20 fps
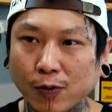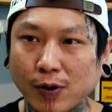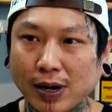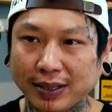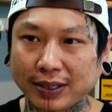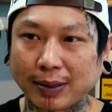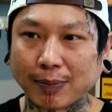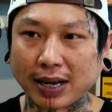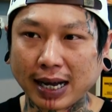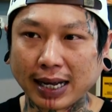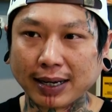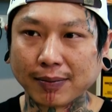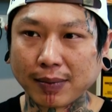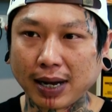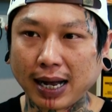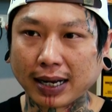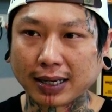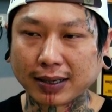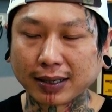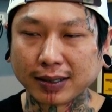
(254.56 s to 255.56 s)
ผมว่าสำคัญ
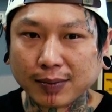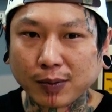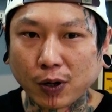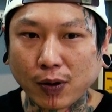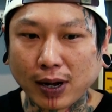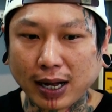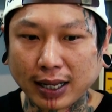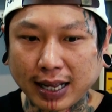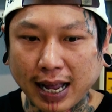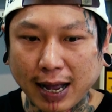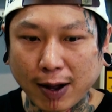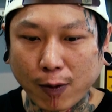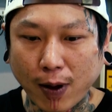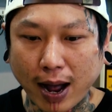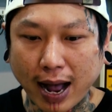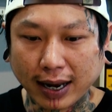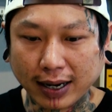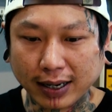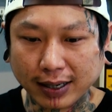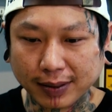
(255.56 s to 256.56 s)
มากเพราะว่าถ้า
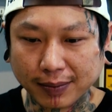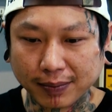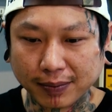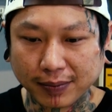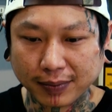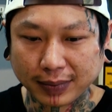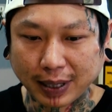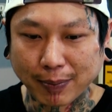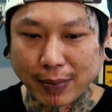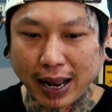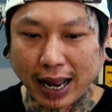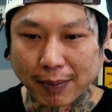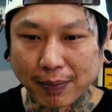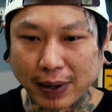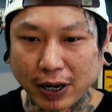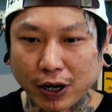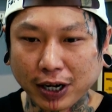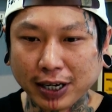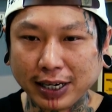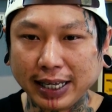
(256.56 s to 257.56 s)
วางตำแหน่ง
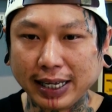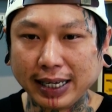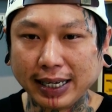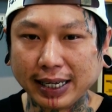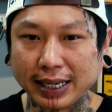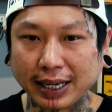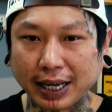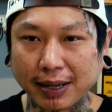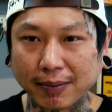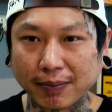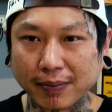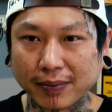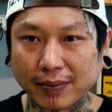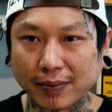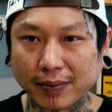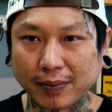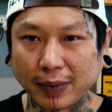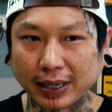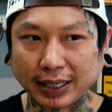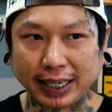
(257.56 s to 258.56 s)
ไม่ค่อยดีเงี้ย
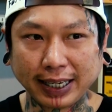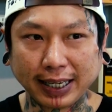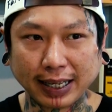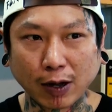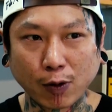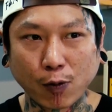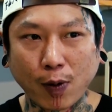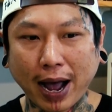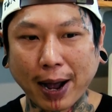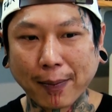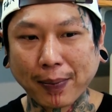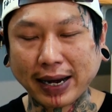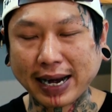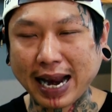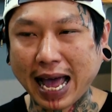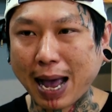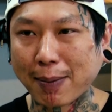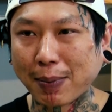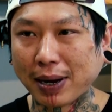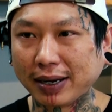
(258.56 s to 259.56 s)
บางทีเราวางไป
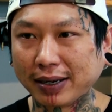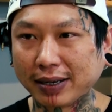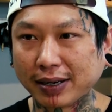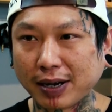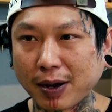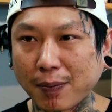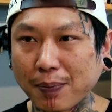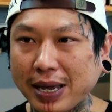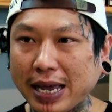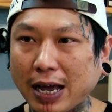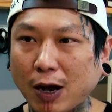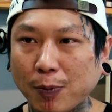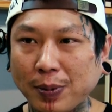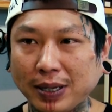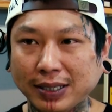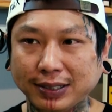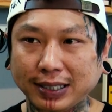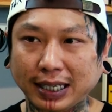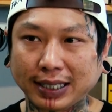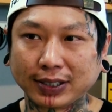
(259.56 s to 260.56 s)
หน้ามันก็เบี้ยว
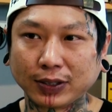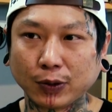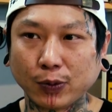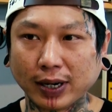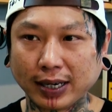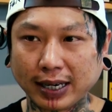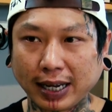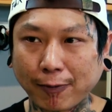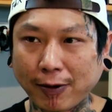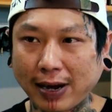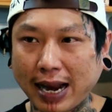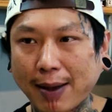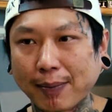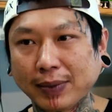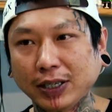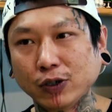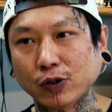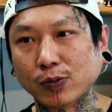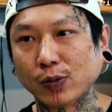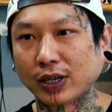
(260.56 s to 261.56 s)
ผิดสัดส่วนเวลามั
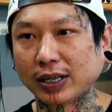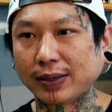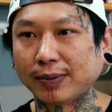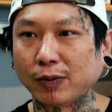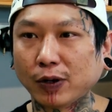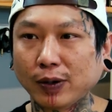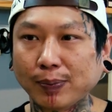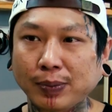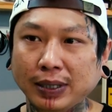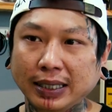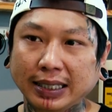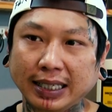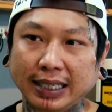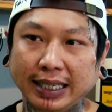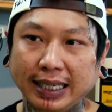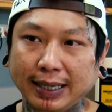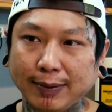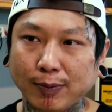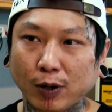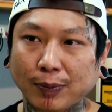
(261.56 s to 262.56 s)
นอยู่บนพื้น
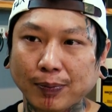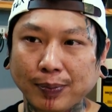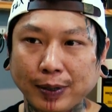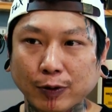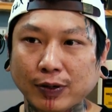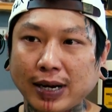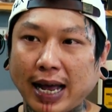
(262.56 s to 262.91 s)
ที่บนผิ